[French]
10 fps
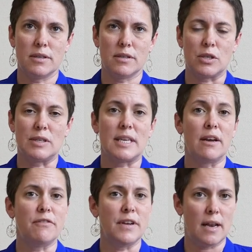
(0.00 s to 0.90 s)
ce que ça
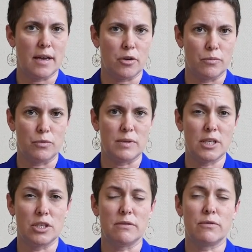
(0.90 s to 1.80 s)
a fait à la
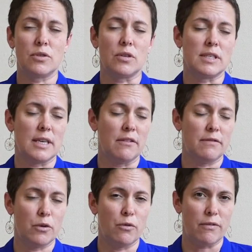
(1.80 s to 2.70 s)
communauté, j'ai vu ce que ça a
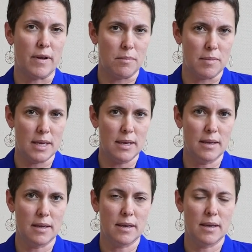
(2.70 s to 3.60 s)
fait aux
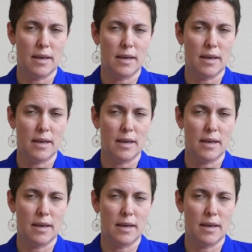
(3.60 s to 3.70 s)
familles.